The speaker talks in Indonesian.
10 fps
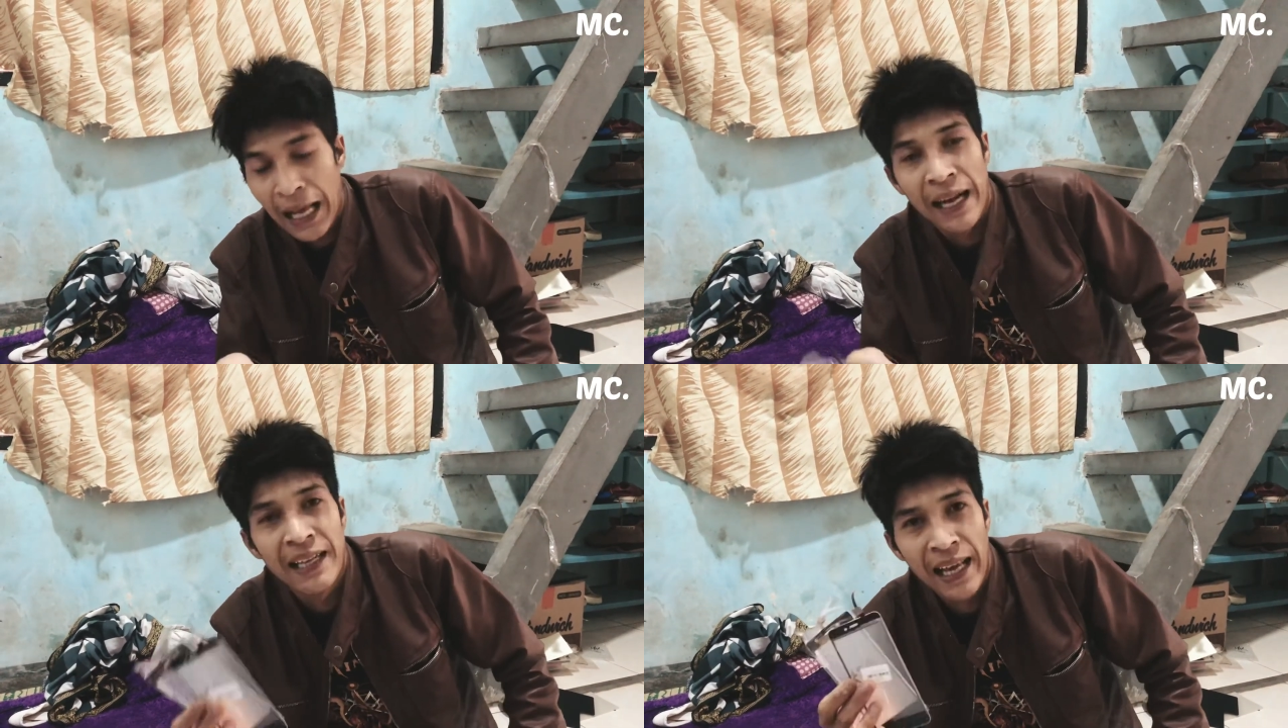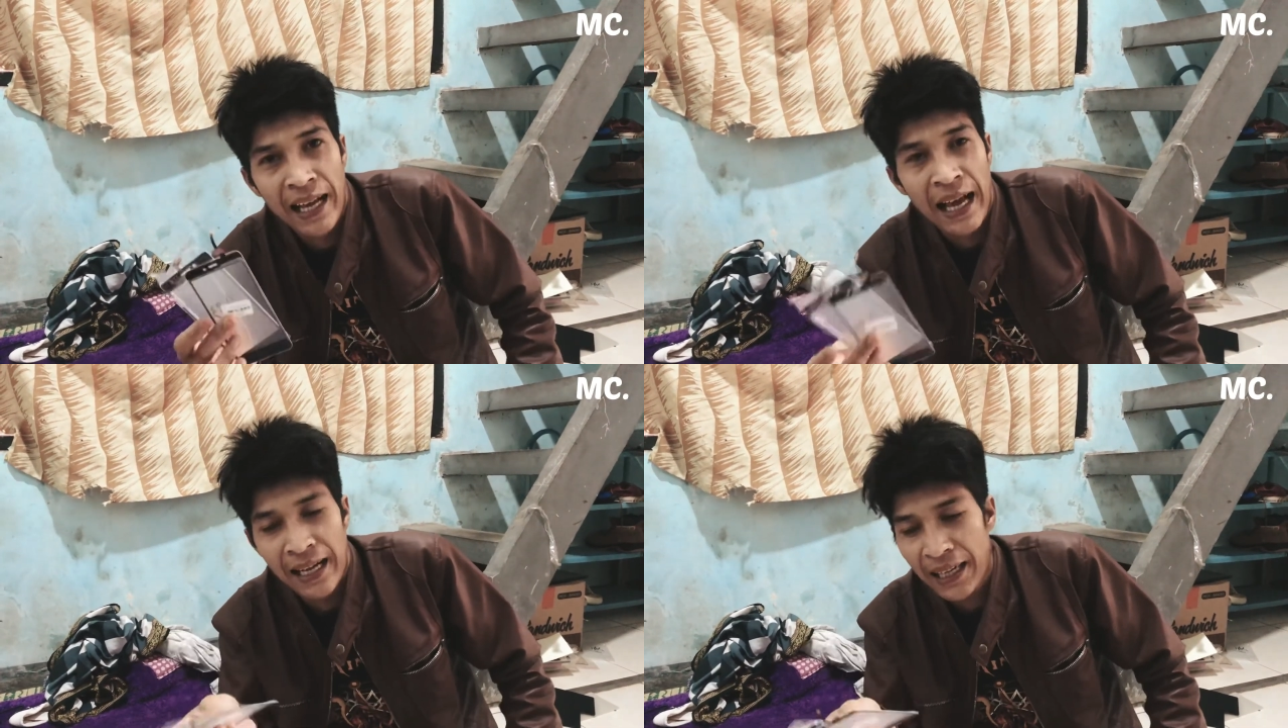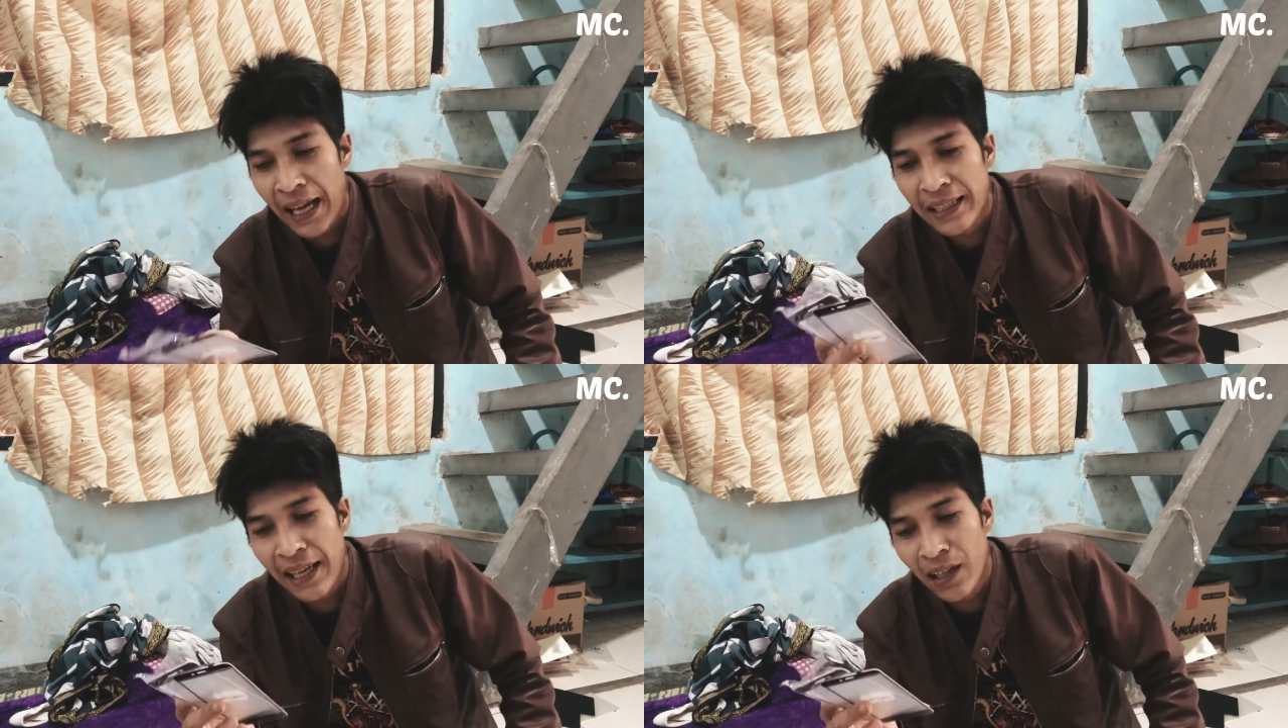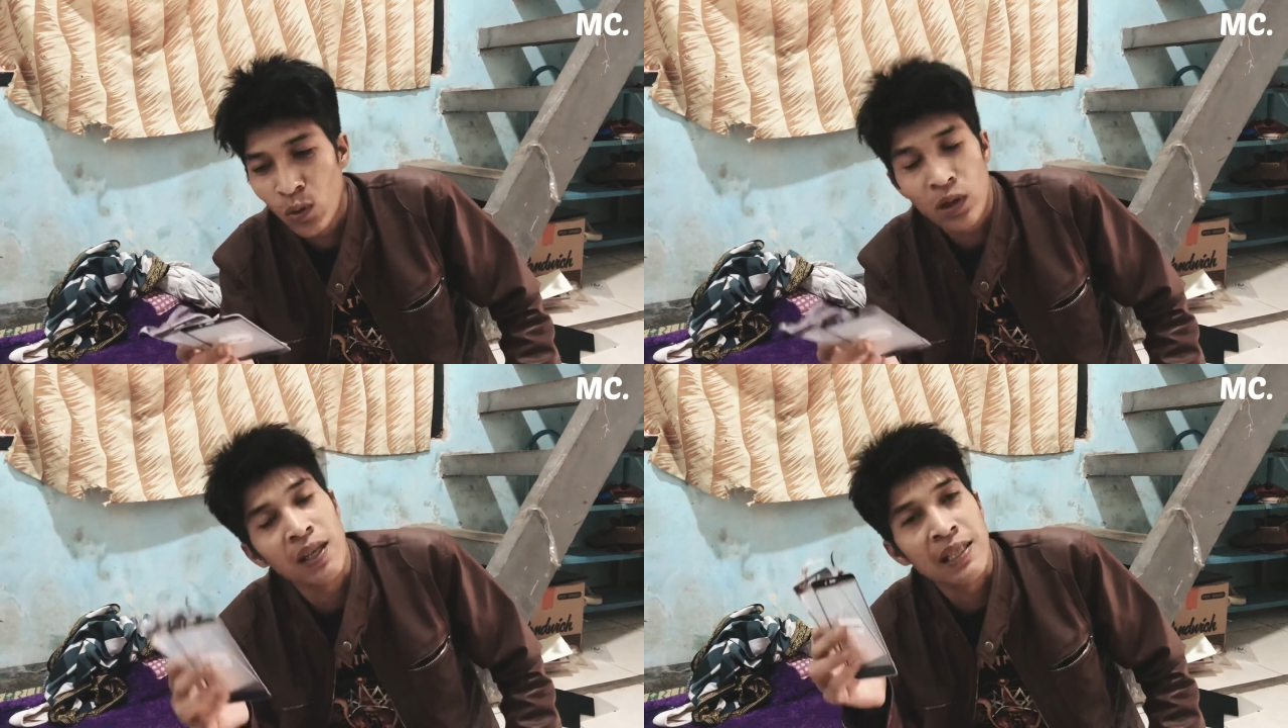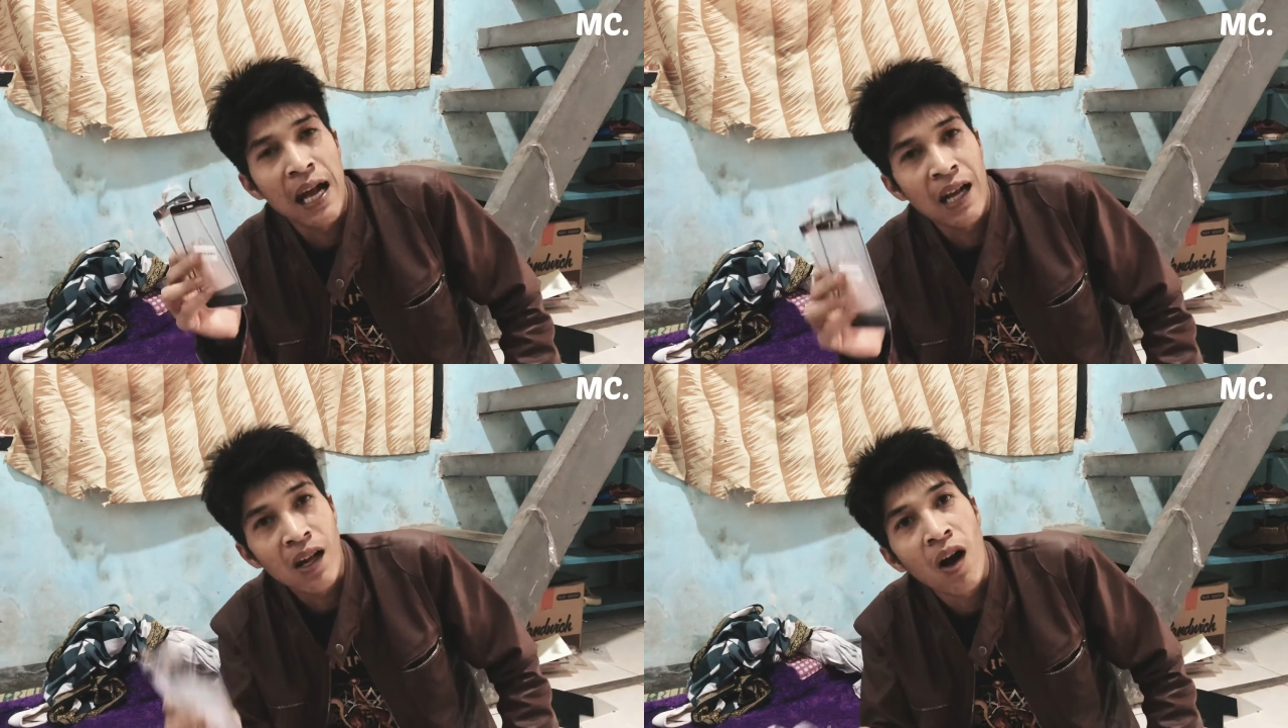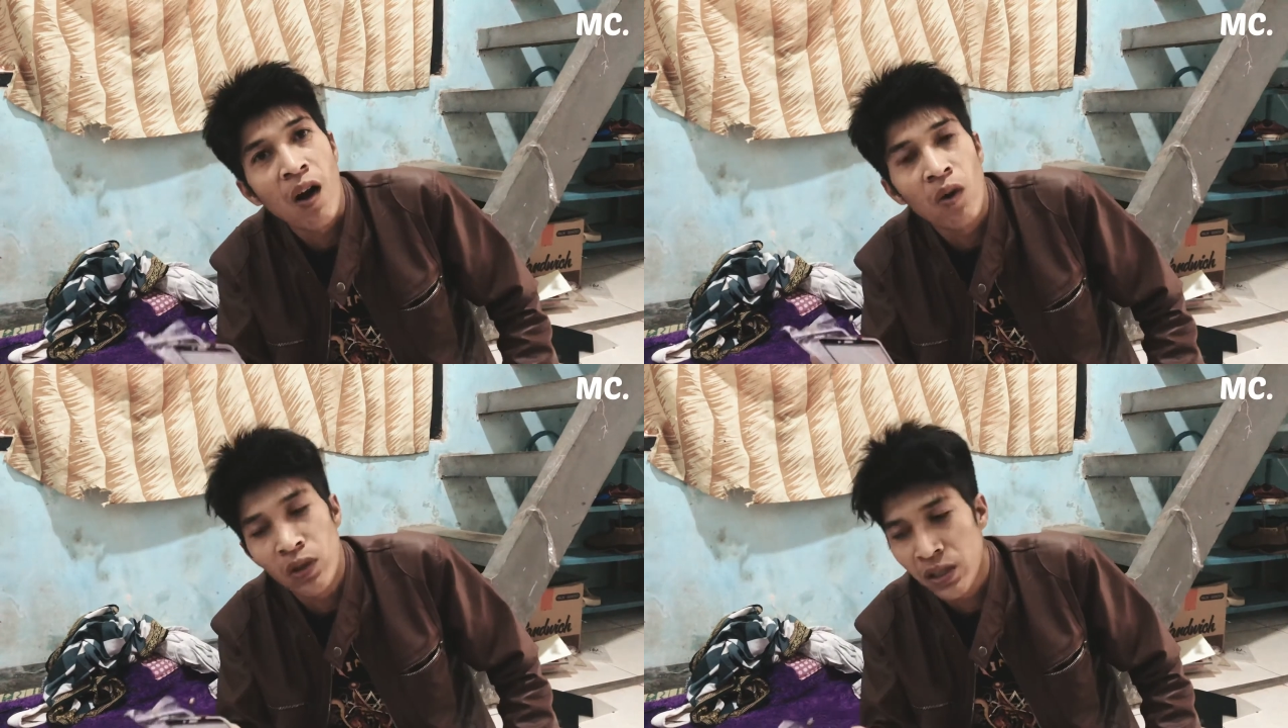gandeng harganya itu terjangkau